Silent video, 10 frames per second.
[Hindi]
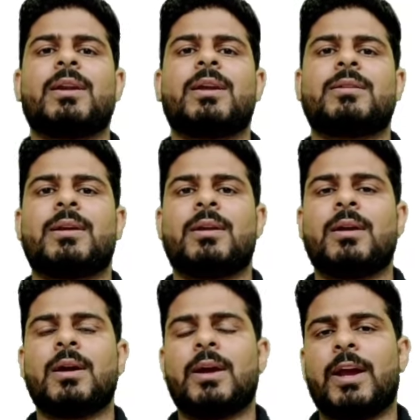
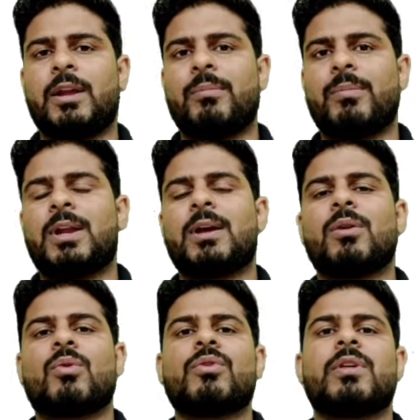नेशनल एनिमल है
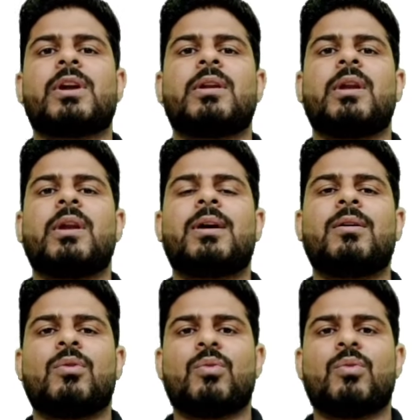कौन सी कंट्री का